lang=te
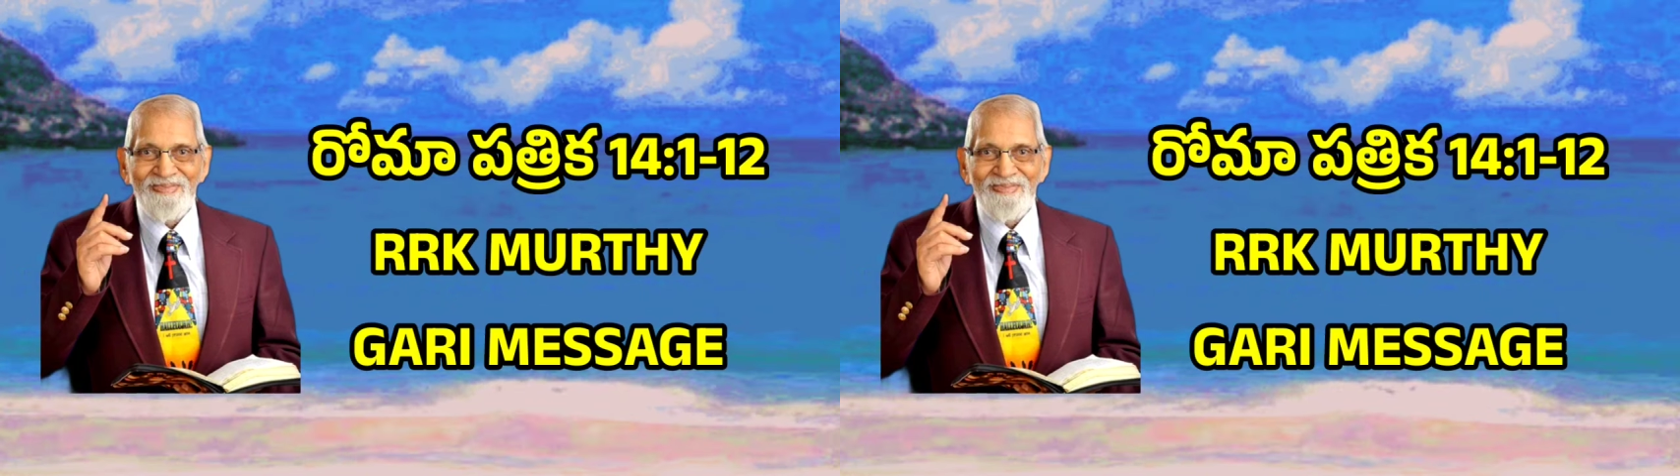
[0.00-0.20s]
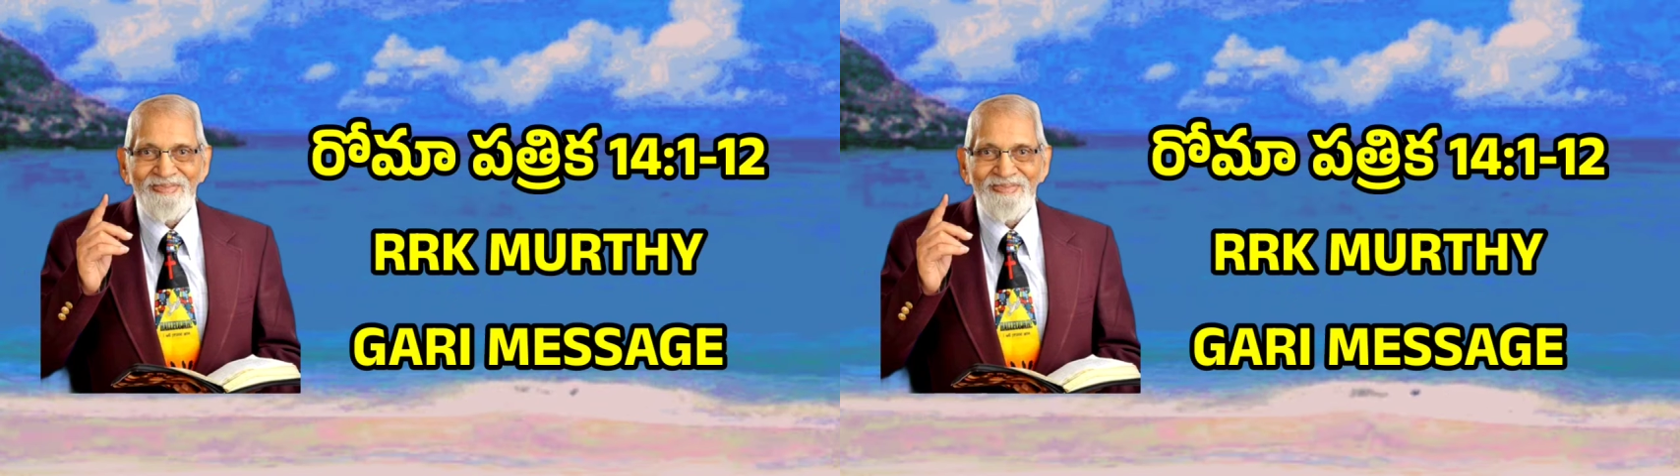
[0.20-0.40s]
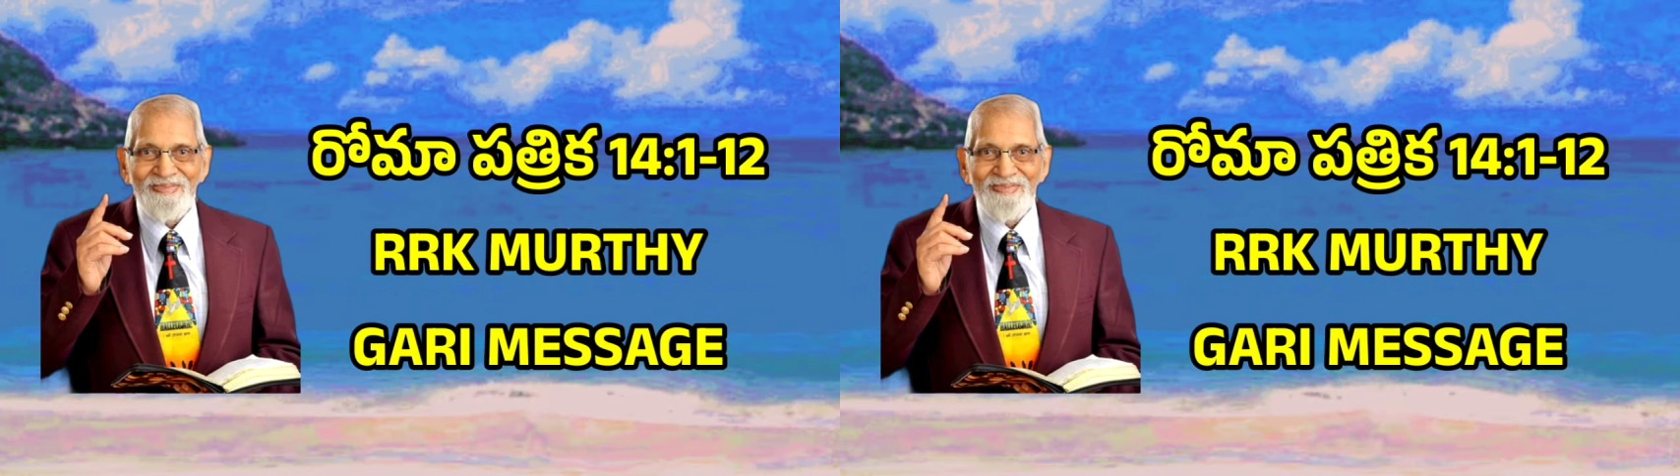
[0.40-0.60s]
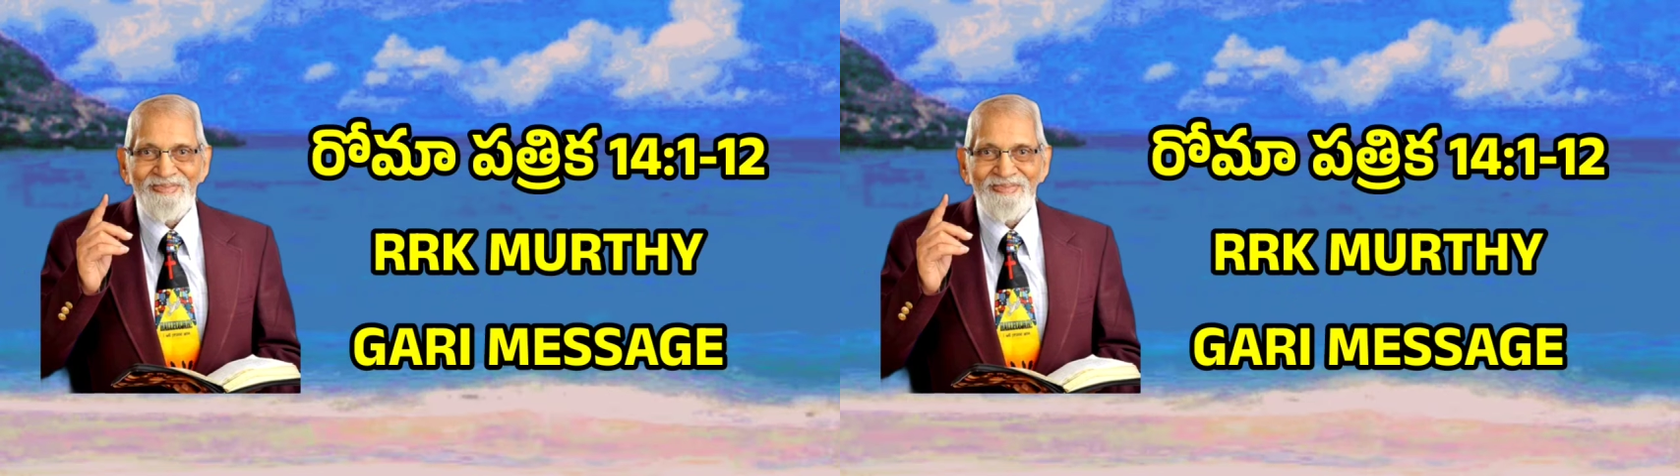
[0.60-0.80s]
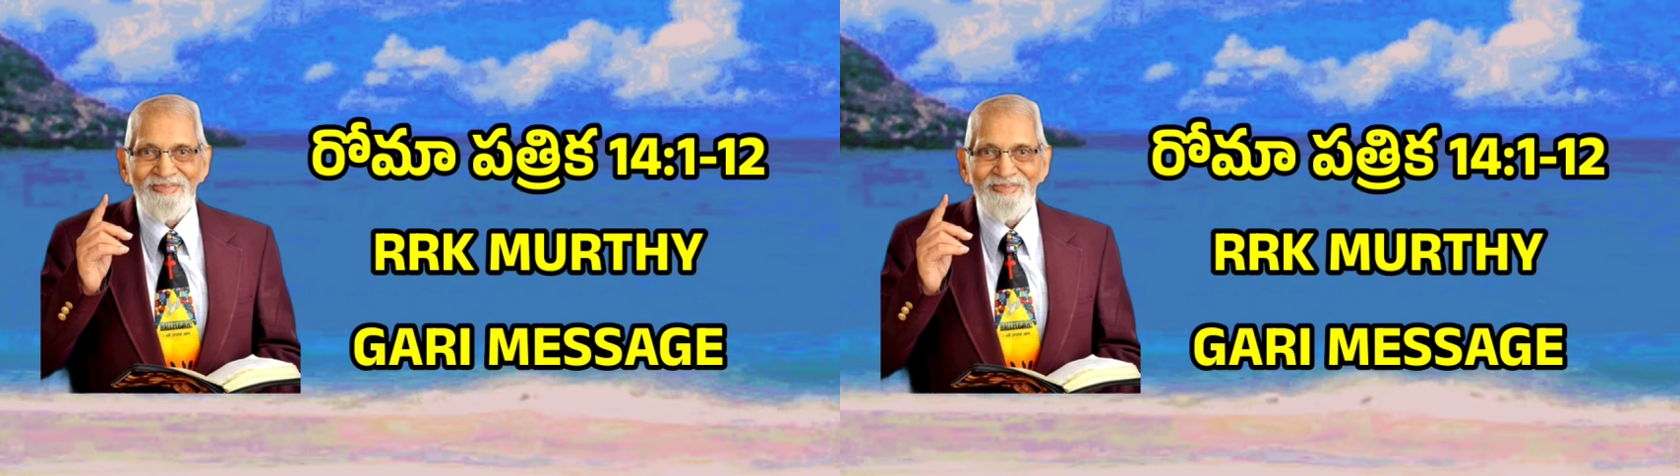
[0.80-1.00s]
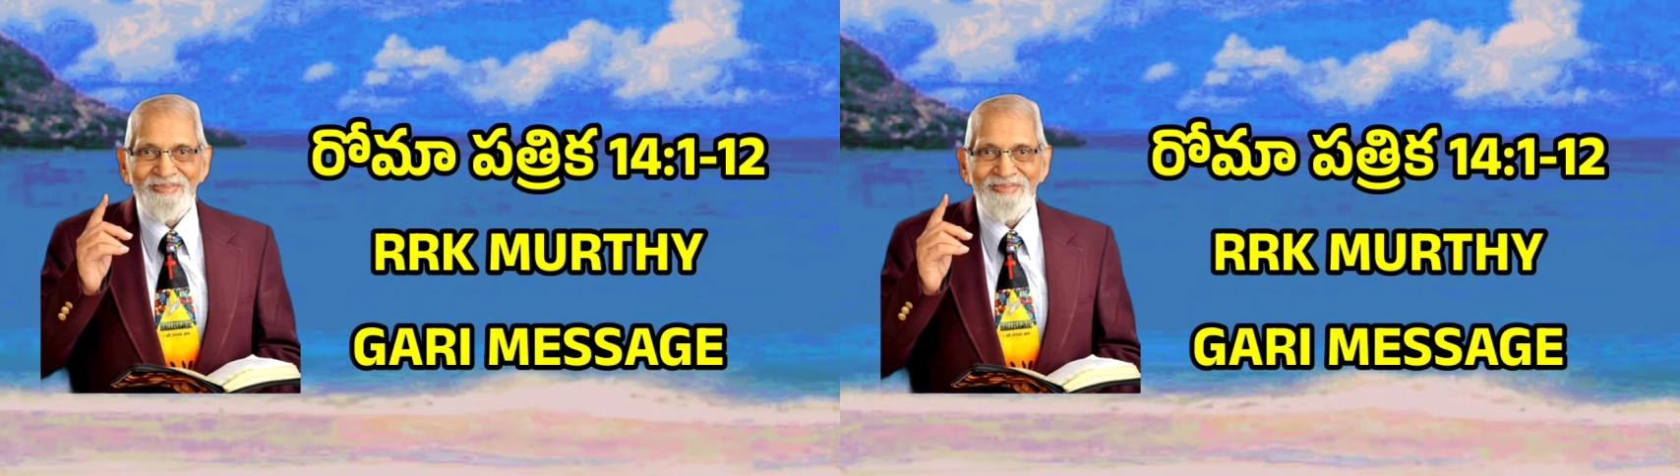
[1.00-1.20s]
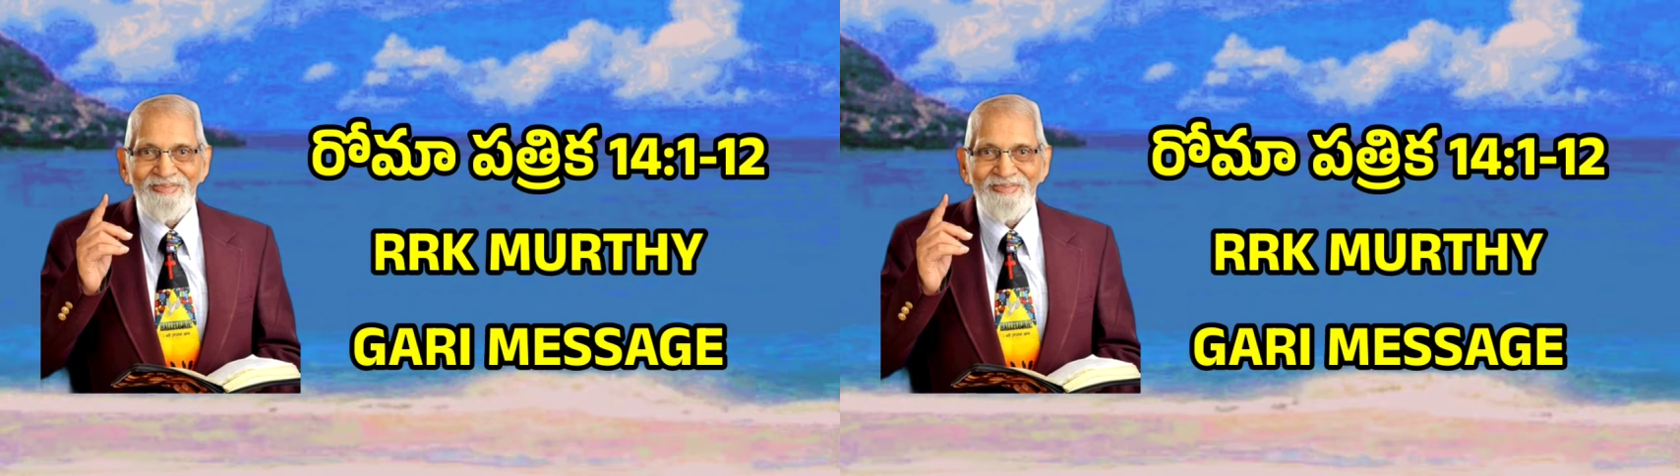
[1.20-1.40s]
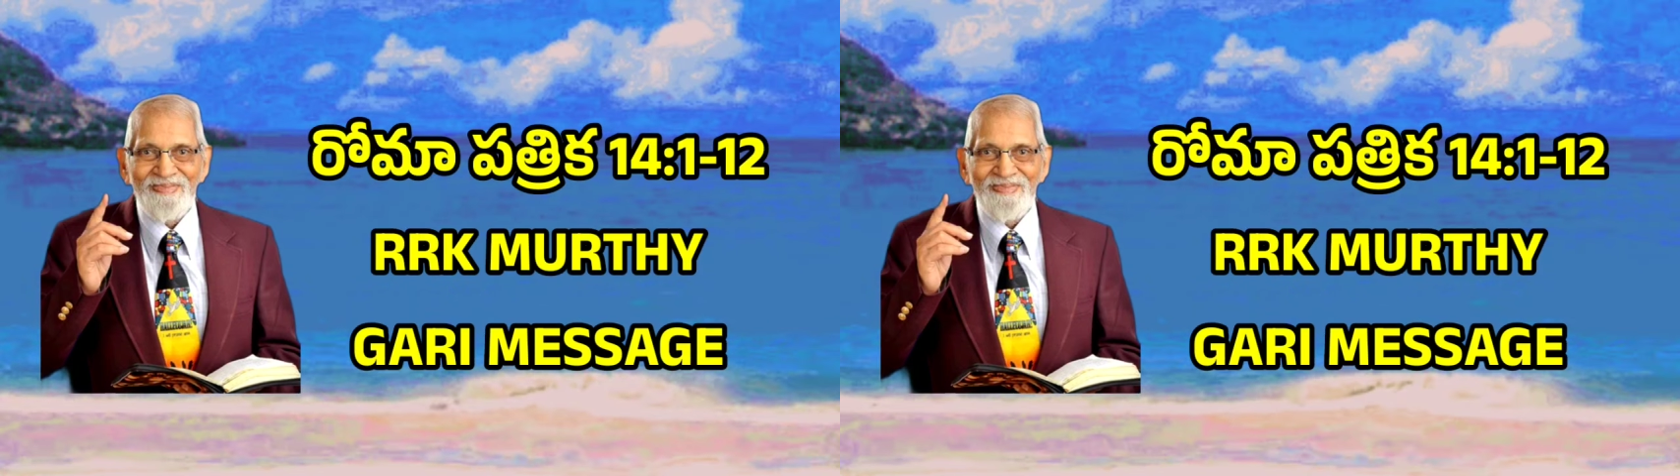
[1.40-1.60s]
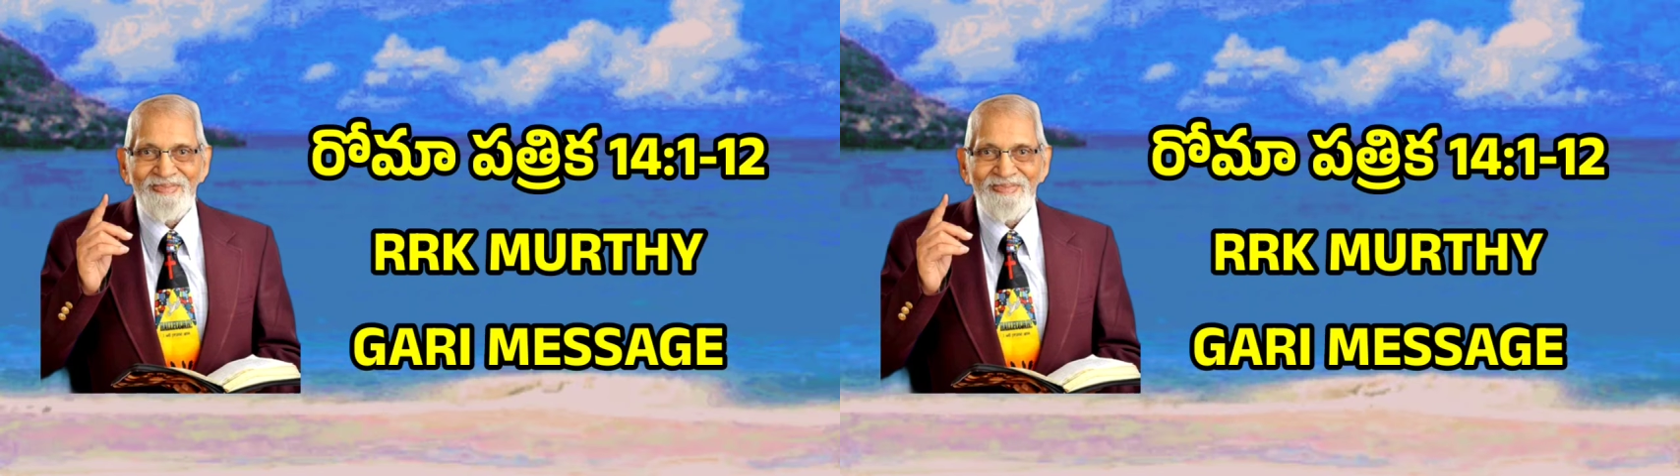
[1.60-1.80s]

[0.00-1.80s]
గర్వంతో అతిశయంతో